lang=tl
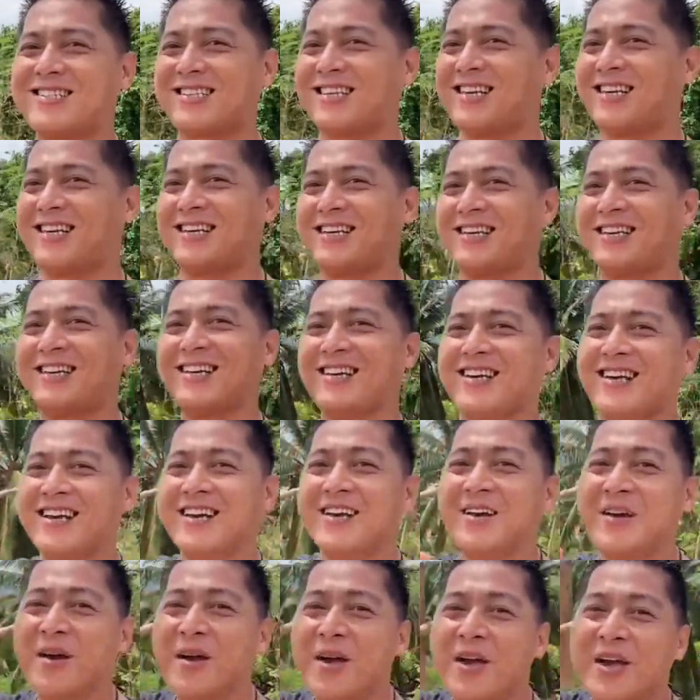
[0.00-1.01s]
Ski
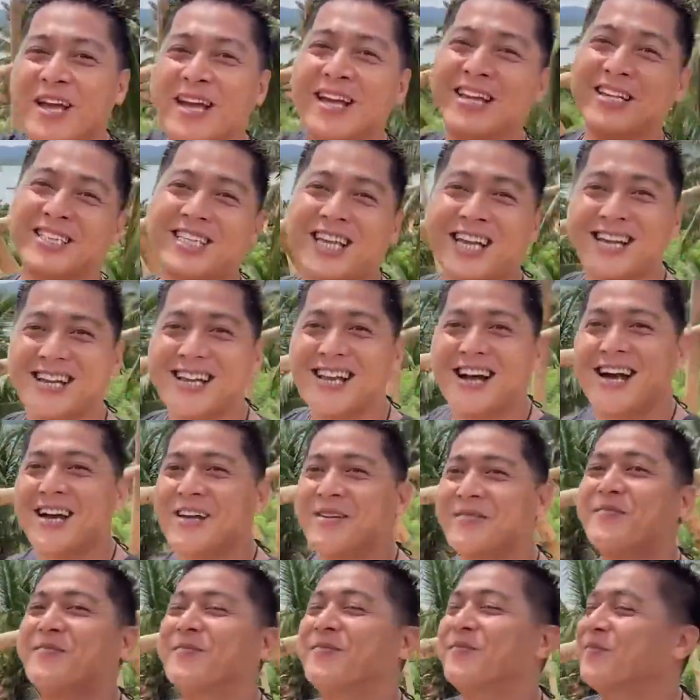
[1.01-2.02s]
Chill Live.